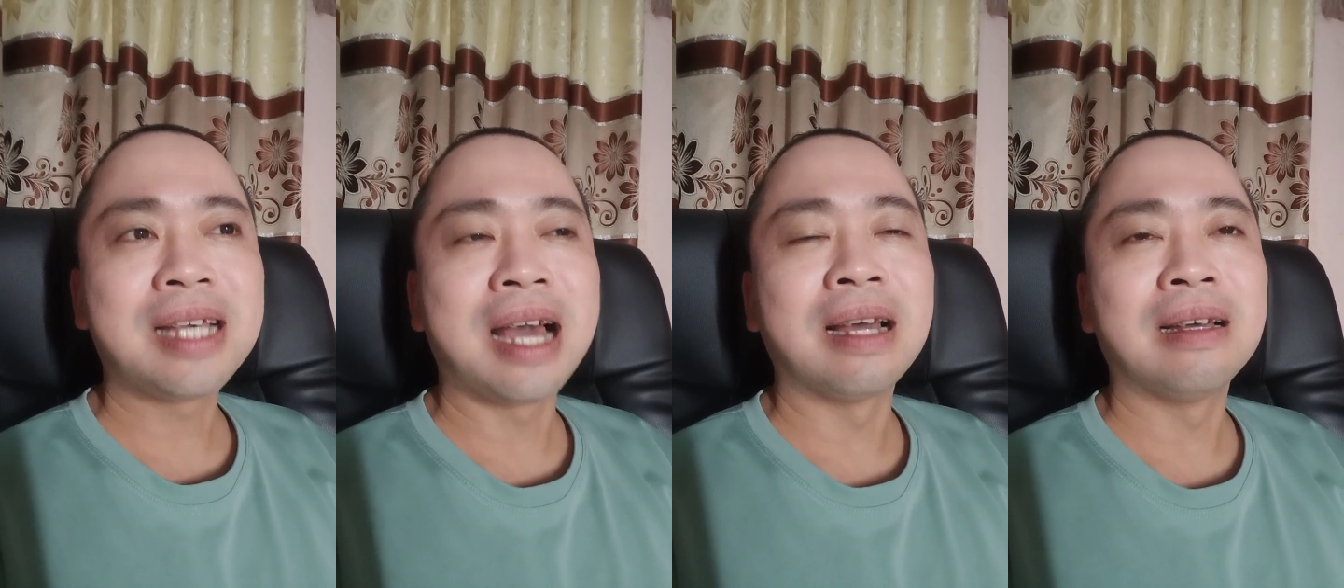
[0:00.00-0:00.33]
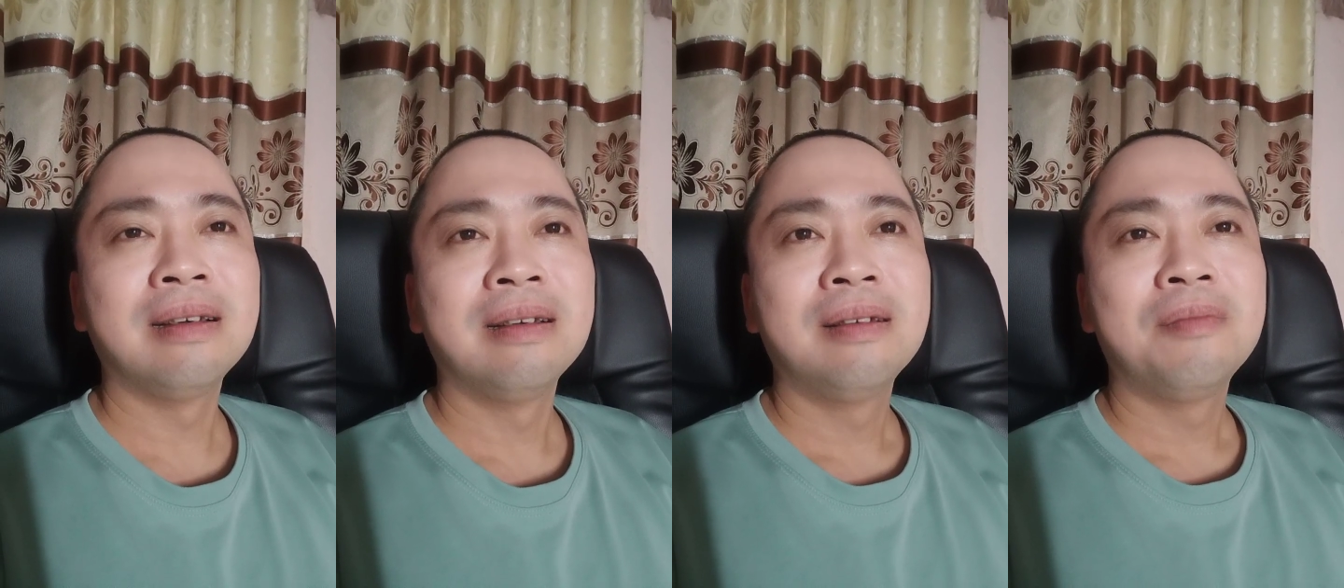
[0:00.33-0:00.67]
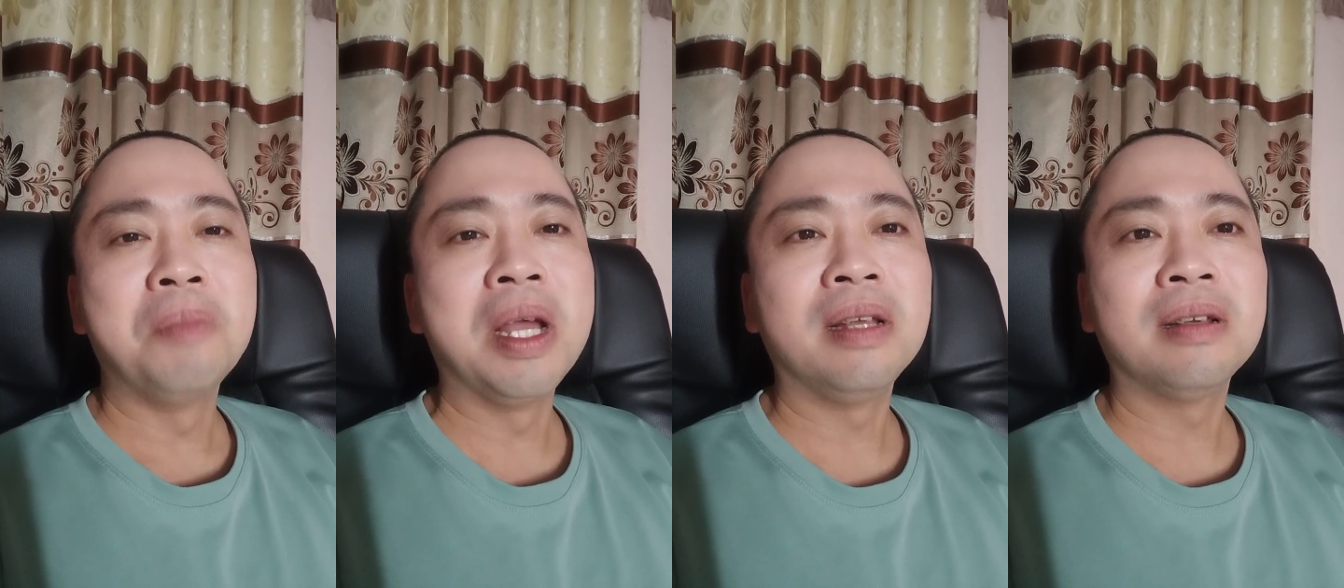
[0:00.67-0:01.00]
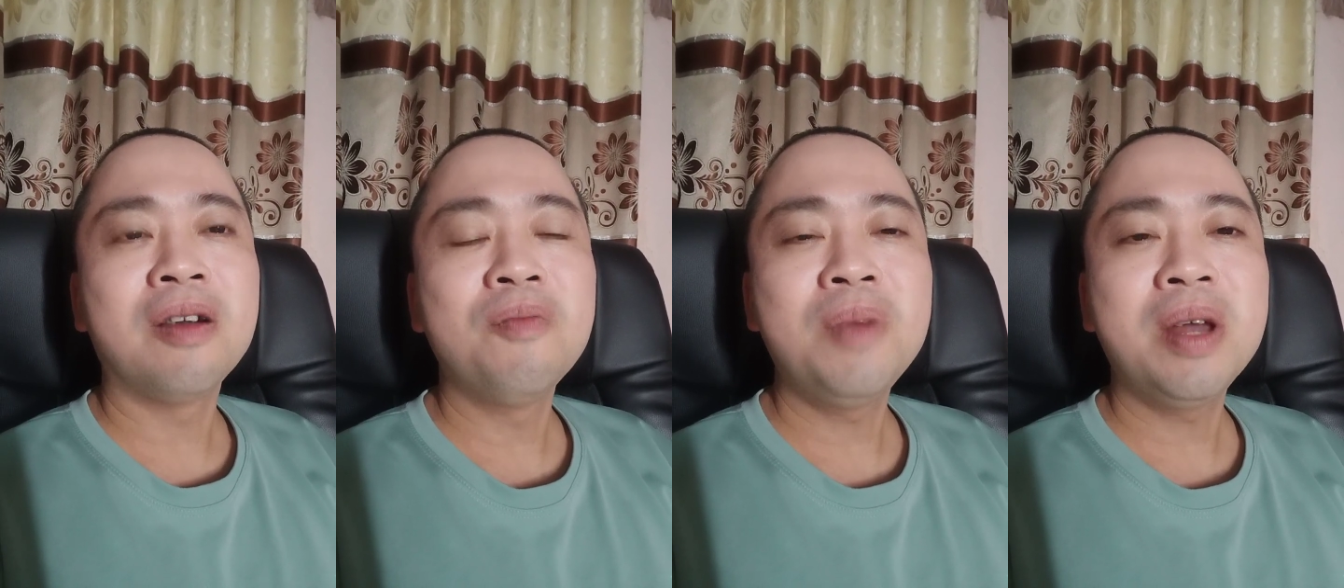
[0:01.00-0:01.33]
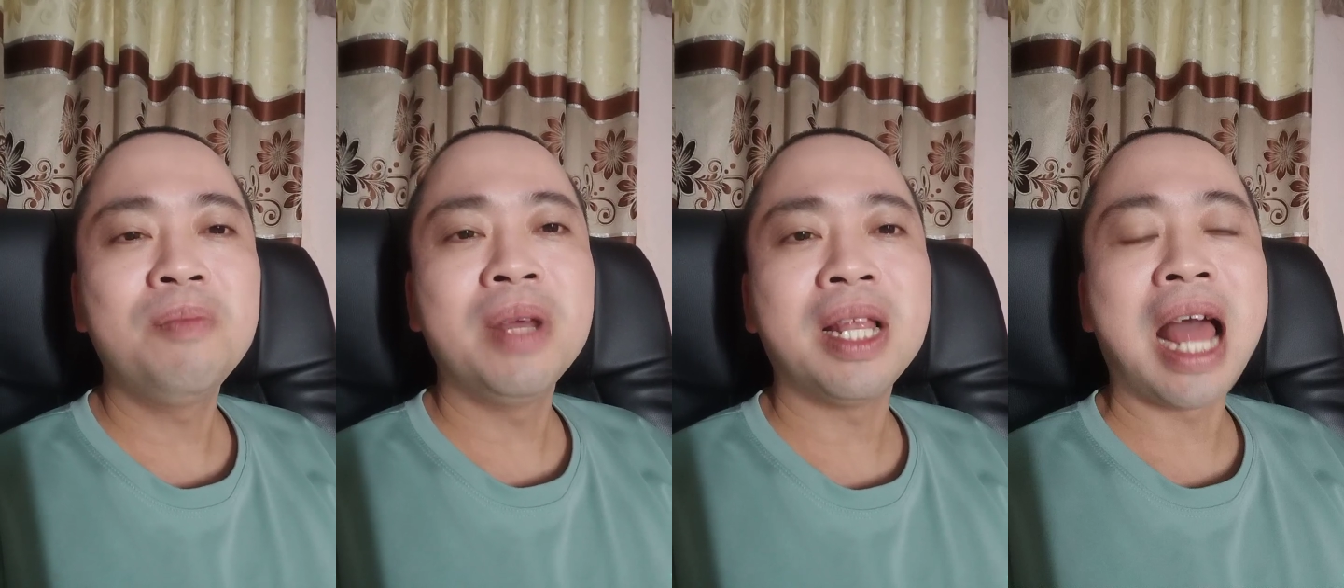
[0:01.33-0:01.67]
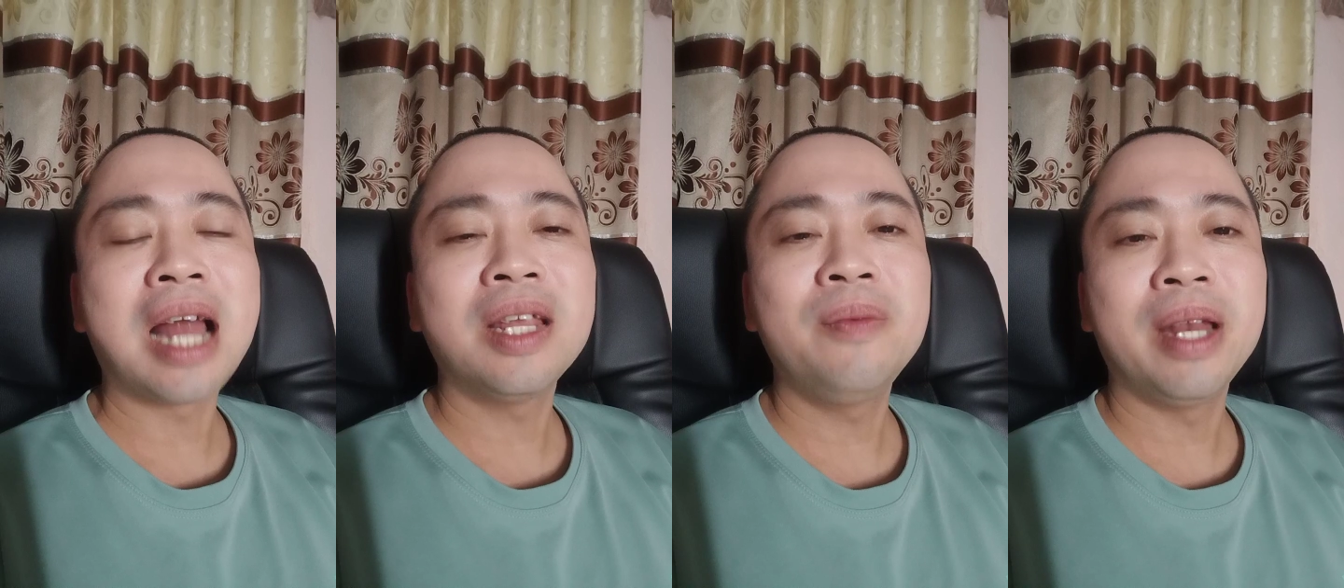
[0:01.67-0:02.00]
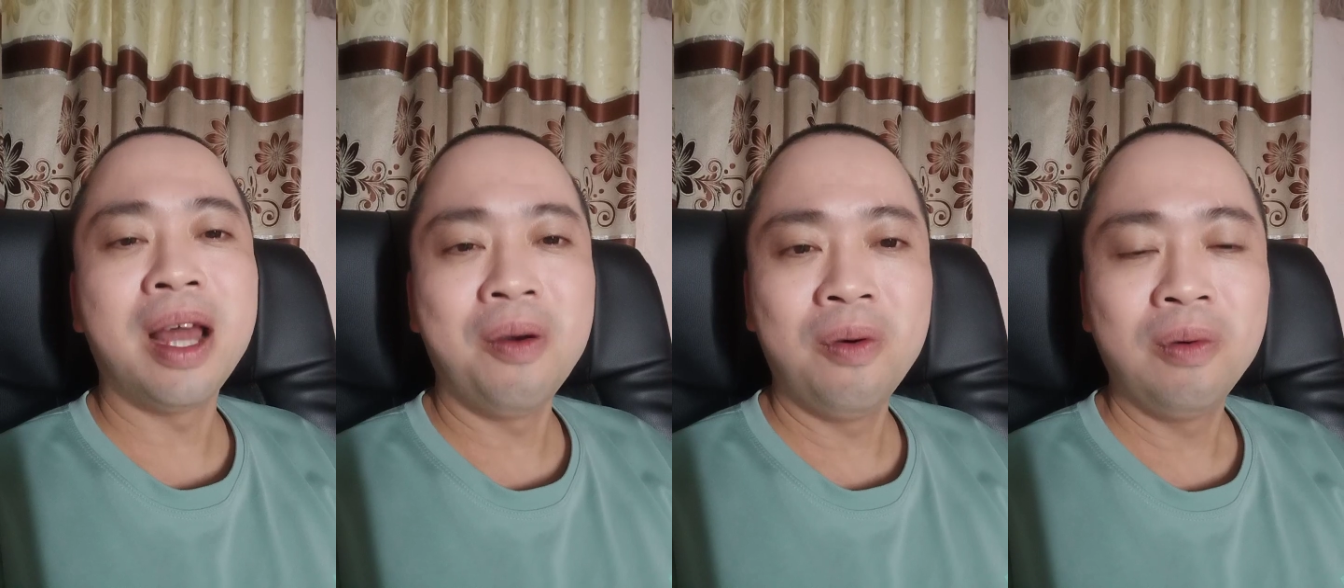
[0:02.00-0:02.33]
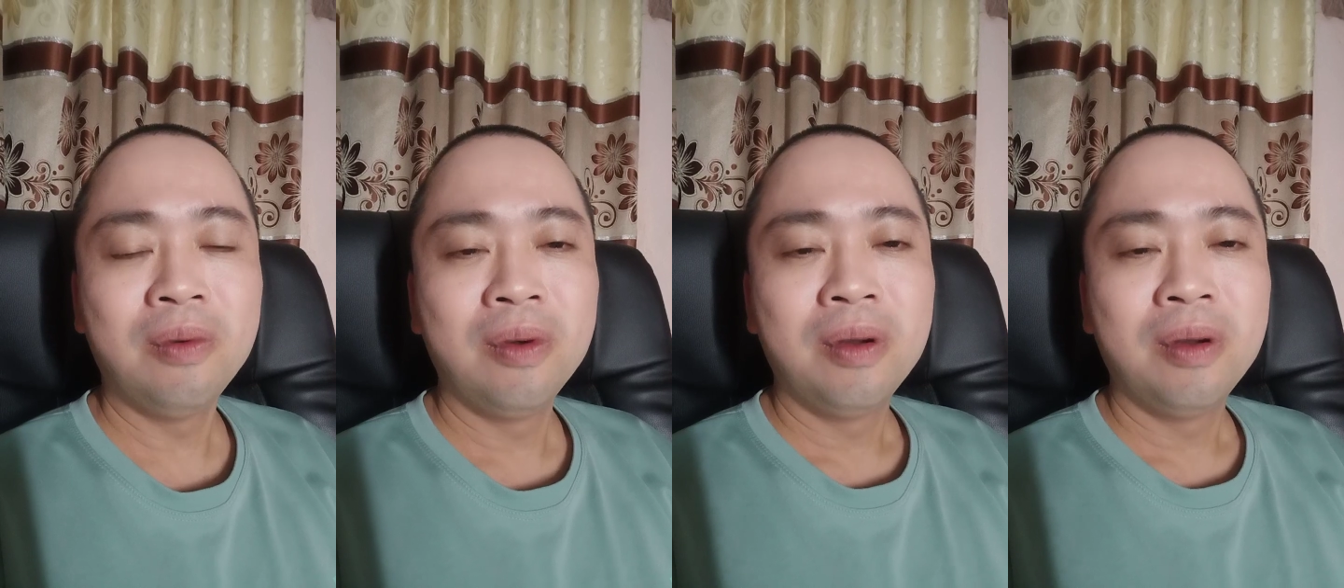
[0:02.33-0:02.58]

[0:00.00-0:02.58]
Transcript: rằng mình không biết mình đang đi về đâu